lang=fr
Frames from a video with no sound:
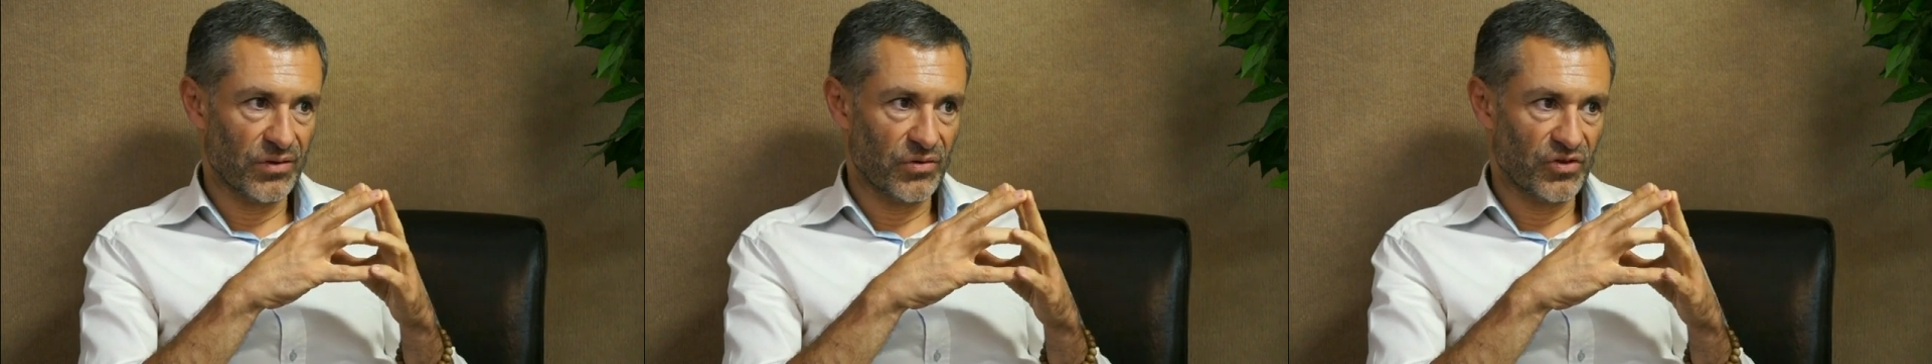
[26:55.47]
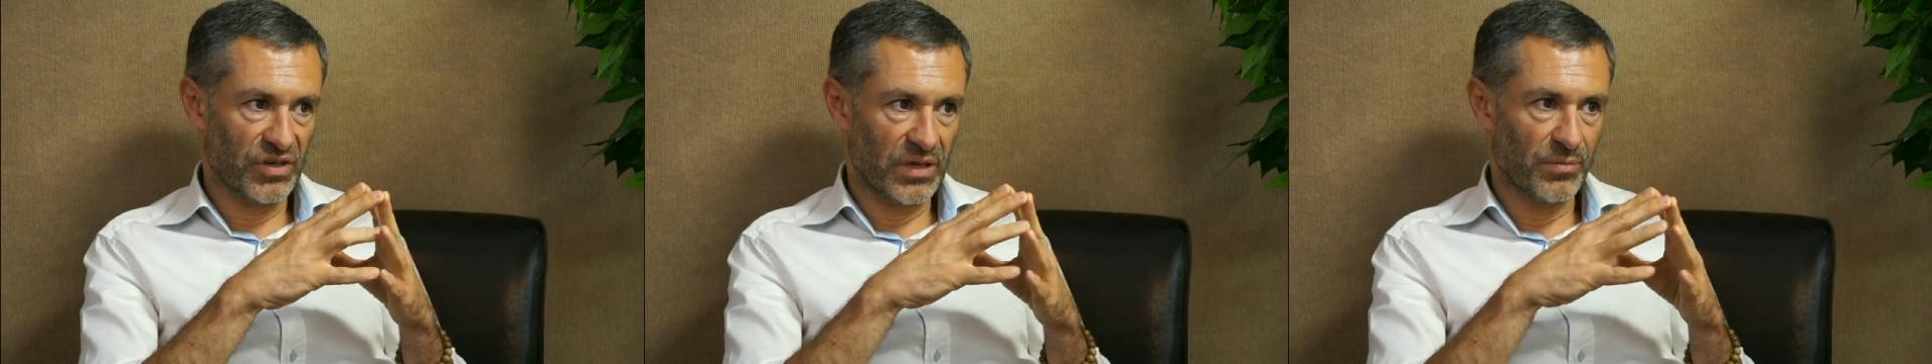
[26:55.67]

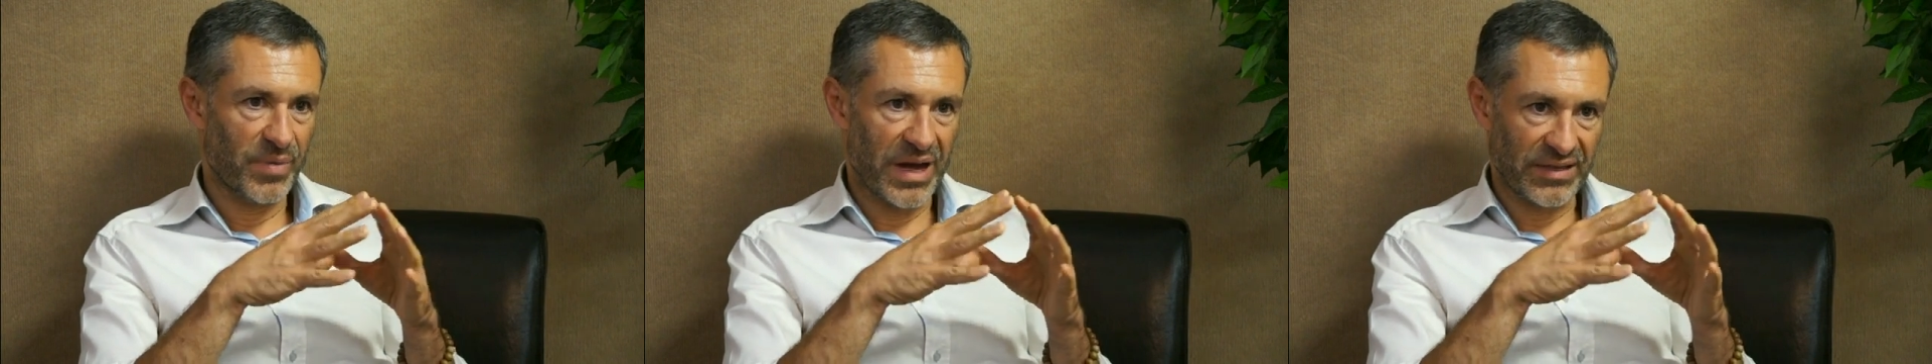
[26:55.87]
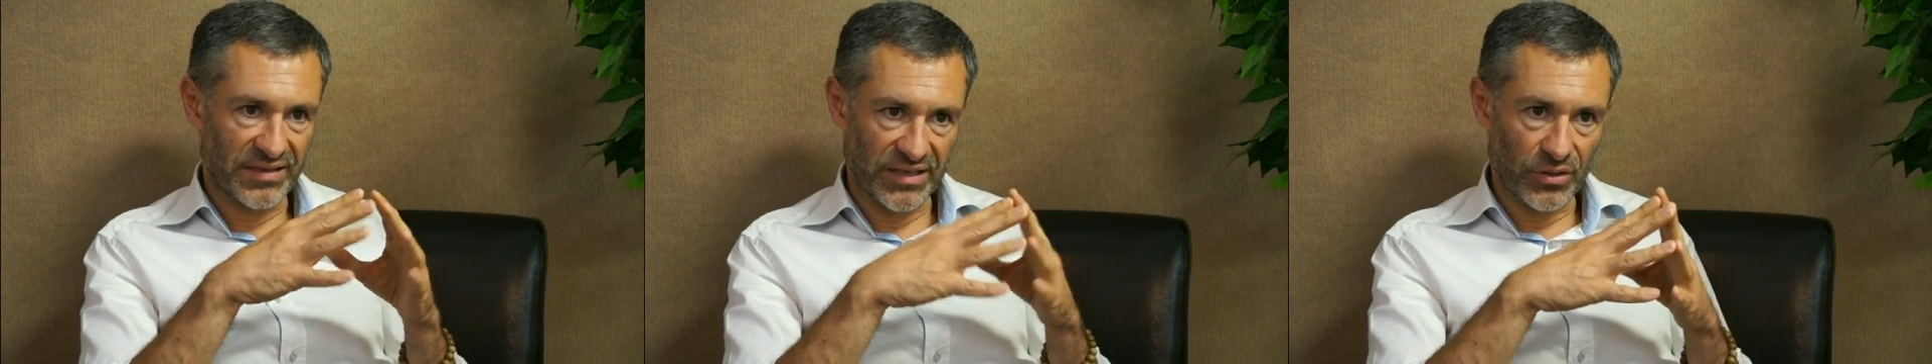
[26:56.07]
j'ai une
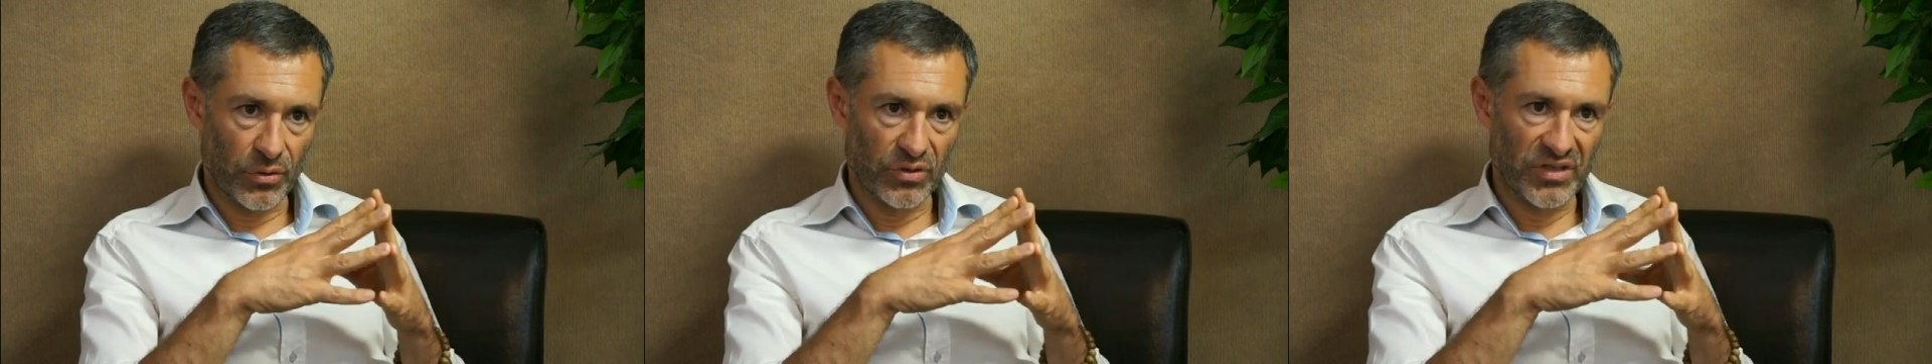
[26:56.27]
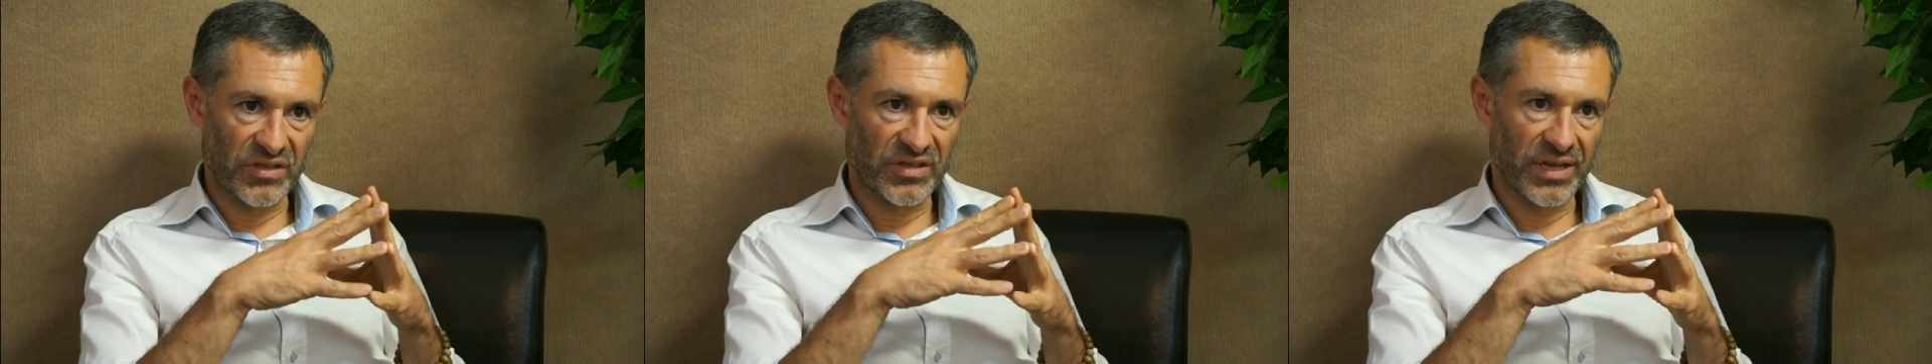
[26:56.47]
pratique
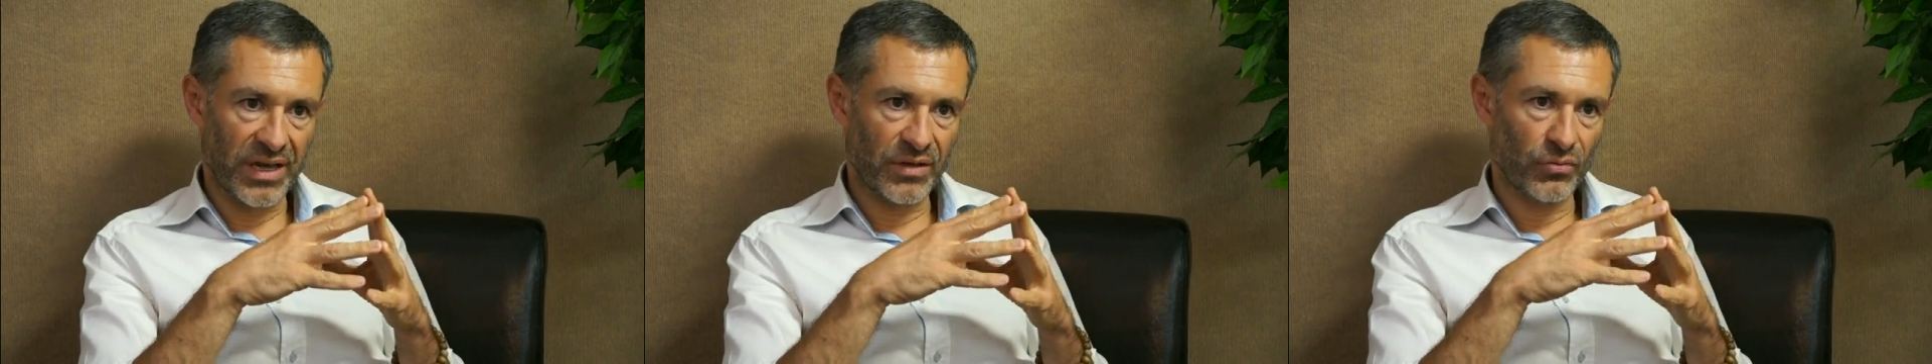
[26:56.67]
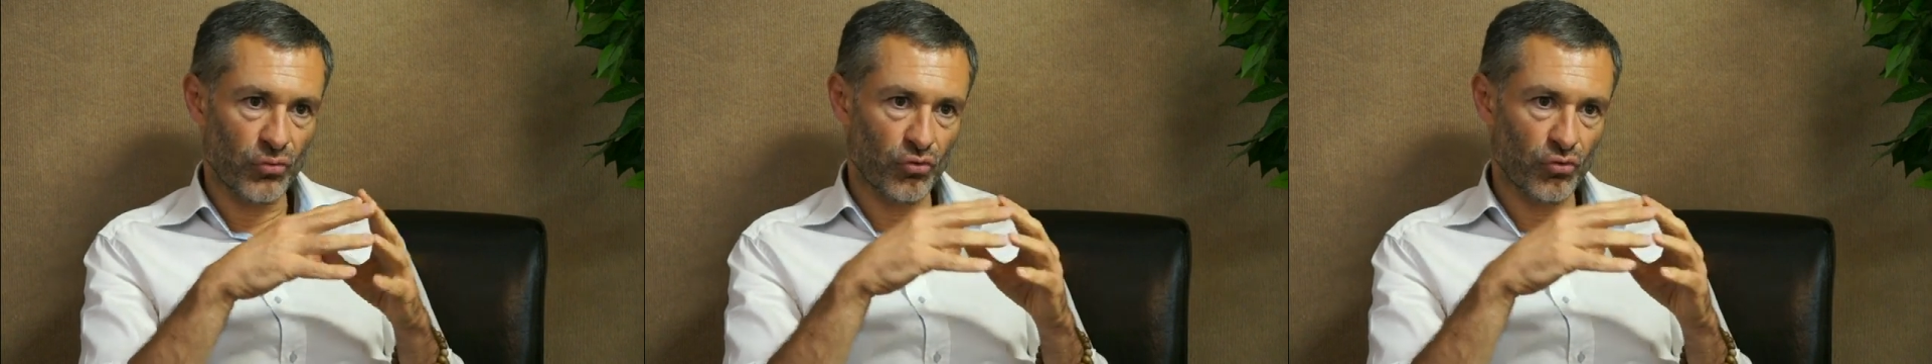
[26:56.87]
quotidienne